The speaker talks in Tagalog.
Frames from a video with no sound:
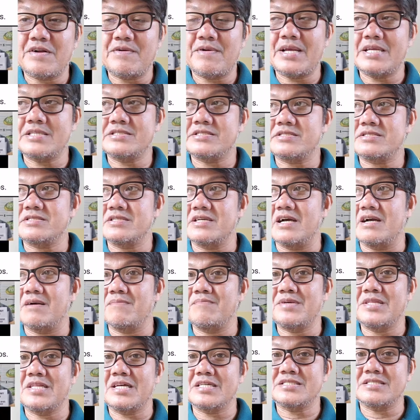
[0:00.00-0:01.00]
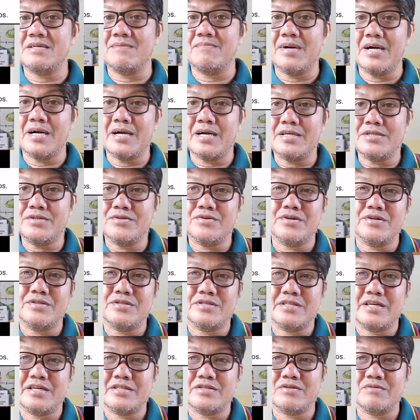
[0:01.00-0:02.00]
of arrest. Ang minasama
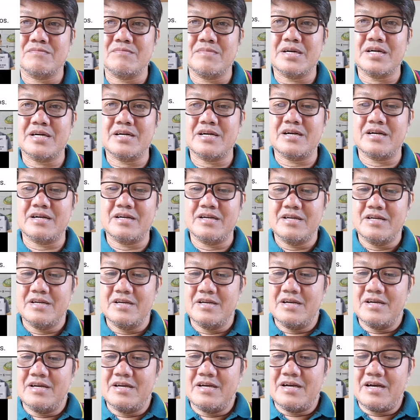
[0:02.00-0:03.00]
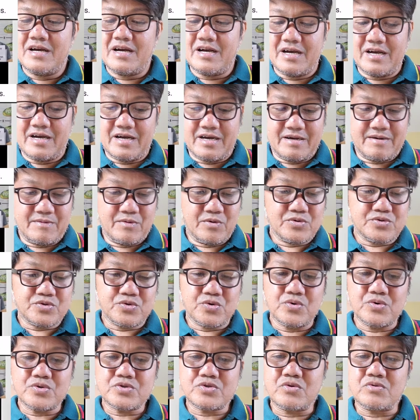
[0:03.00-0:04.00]
ngayon nito mga uh, ah,
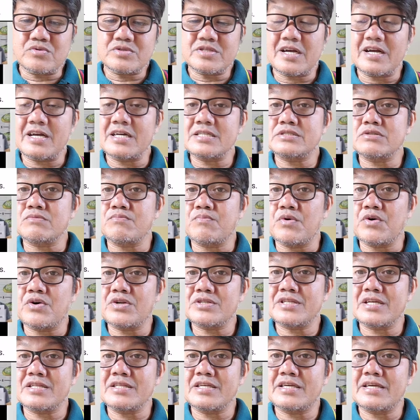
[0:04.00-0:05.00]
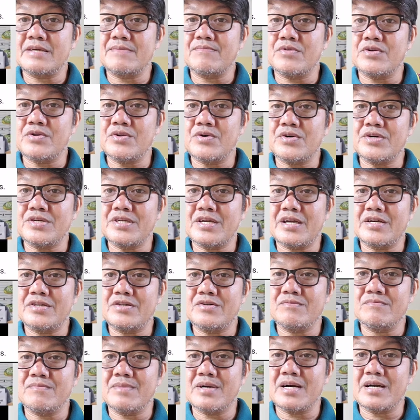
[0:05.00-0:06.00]
uto-utong taga-suporta ni Kibuloy
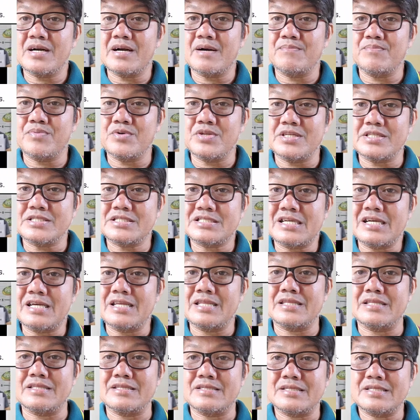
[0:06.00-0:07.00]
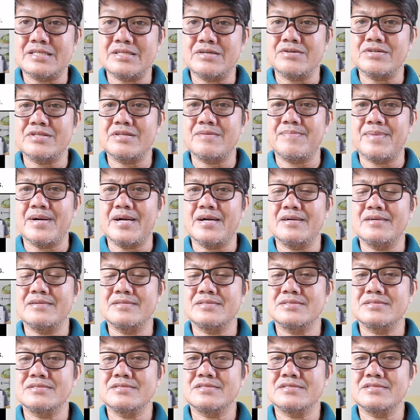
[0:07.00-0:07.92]
ay yung mga kapulisan. O, di ba?